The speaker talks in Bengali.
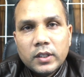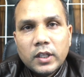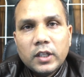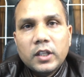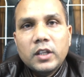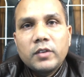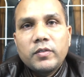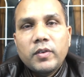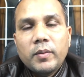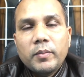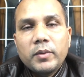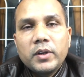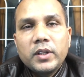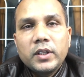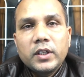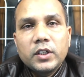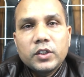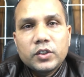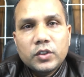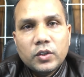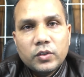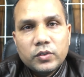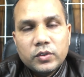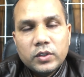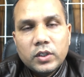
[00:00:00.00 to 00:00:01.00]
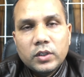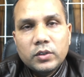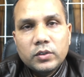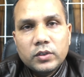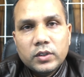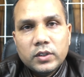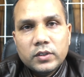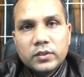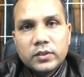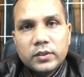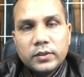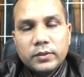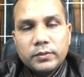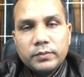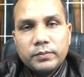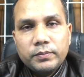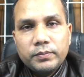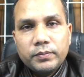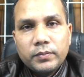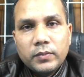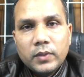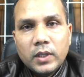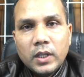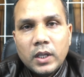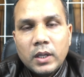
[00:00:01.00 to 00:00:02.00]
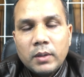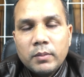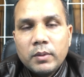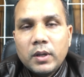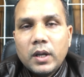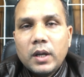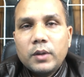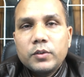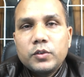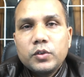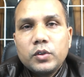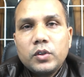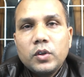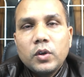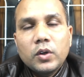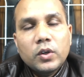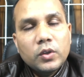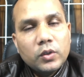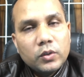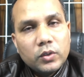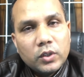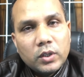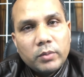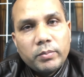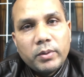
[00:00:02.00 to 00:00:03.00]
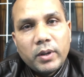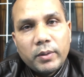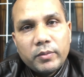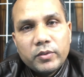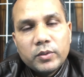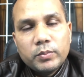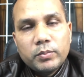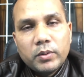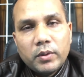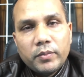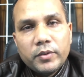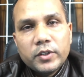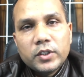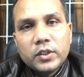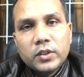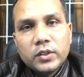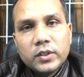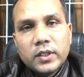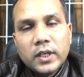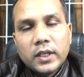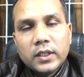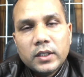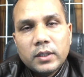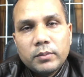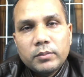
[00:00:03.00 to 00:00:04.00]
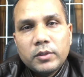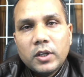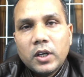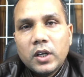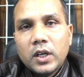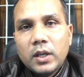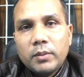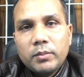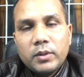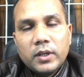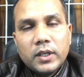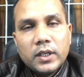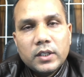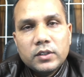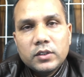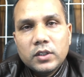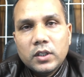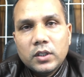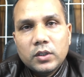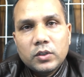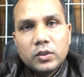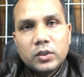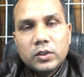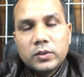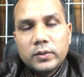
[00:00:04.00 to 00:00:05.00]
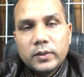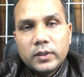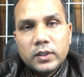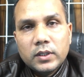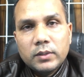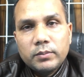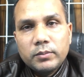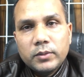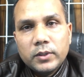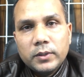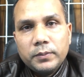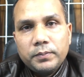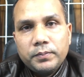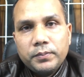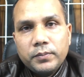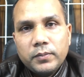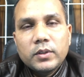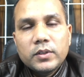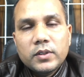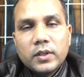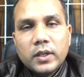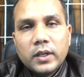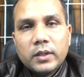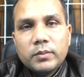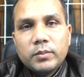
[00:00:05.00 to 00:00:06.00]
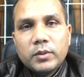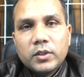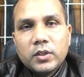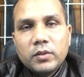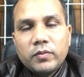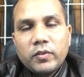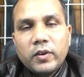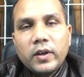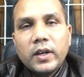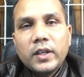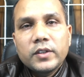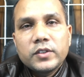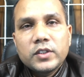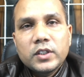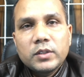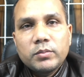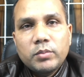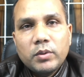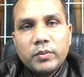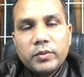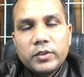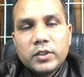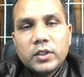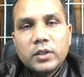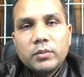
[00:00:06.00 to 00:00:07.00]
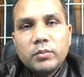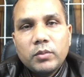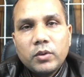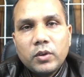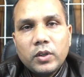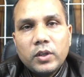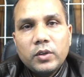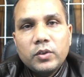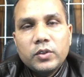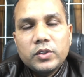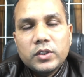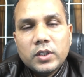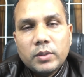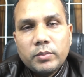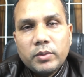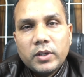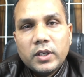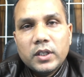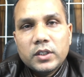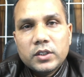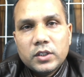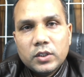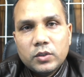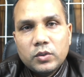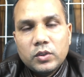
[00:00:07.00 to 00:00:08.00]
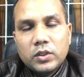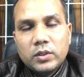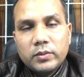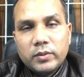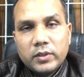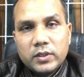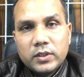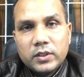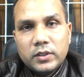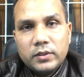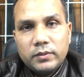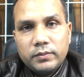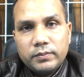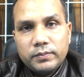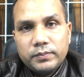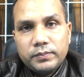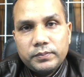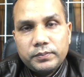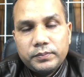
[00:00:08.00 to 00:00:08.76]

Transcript: তাদের ফ্যামিলিতে সহযোগিতা করতেছে আর যদি অন্য কোনো প্রফেশনে থাকতাম তাহলে আমি এই কাজগুলো করতে পারতাম না একমাত্র ফ্রিল্যান্সিং প্রফেশন বলেই হচ্ছে আমি কাজটা করতে পারছি